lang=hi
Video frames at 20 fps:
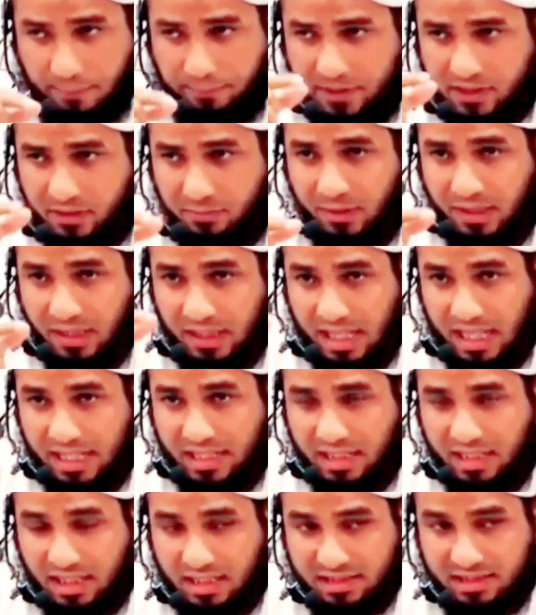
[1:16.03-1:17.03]
आपस में
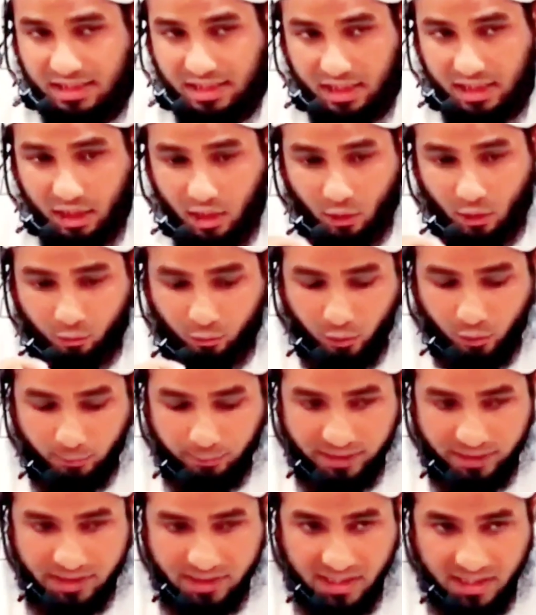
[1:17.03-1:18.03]
लड़ाई करते हैं वो
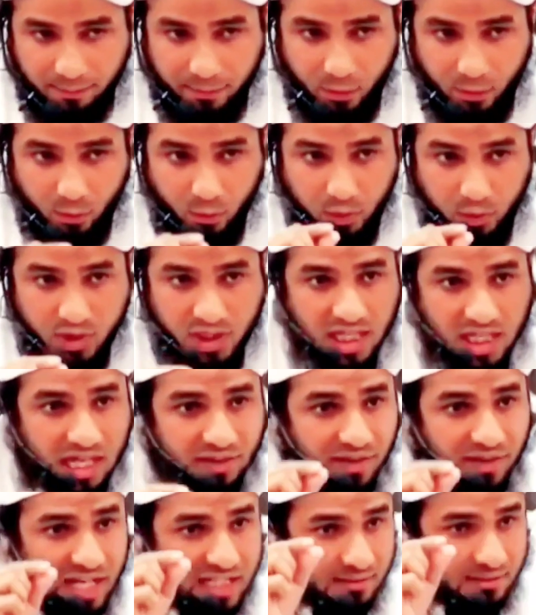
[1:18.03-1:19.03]
बच्चे फिर ऊंची
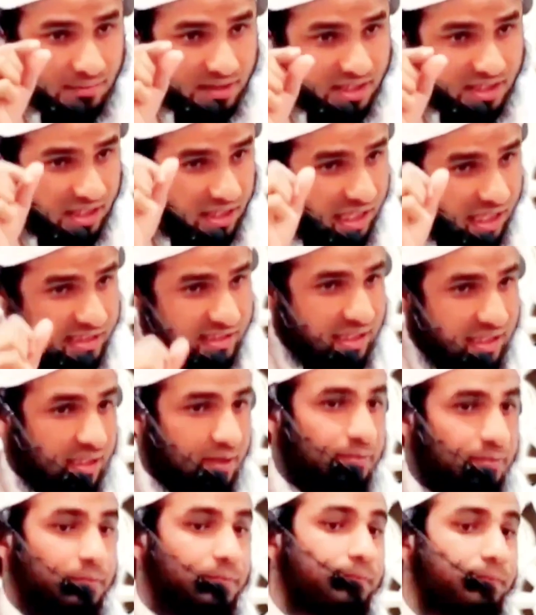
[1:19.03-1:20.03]
आवाज में चिल्लाते
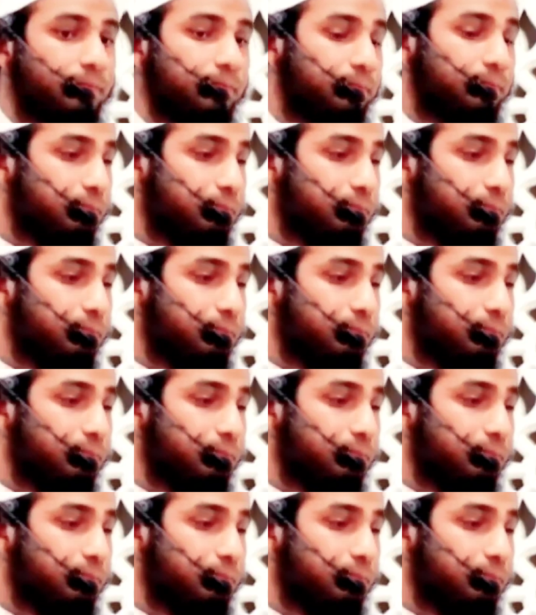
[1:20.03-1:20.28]
हैं